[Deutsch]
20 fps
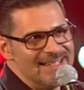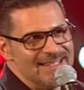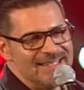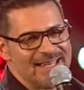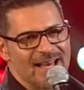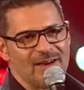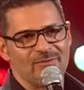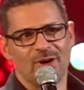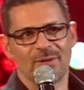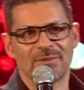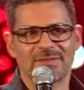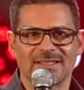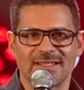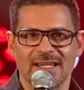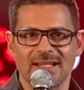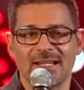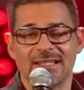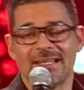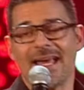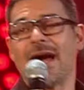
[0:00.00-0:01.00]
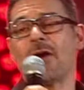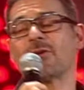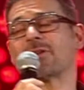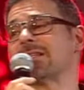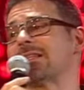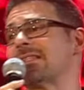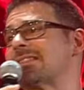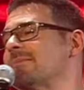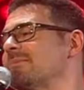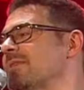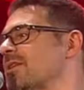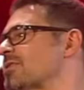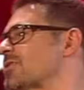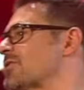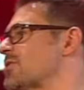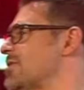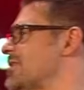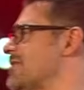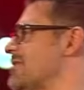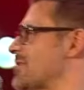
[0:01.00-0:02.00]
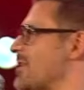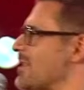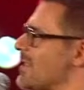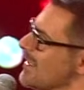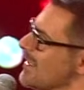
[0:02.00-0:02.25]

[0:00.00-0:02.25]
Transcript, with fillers: Ja, wo habe ich das Eng Ja, oder es gibt ja auch so schöne, wie soll ich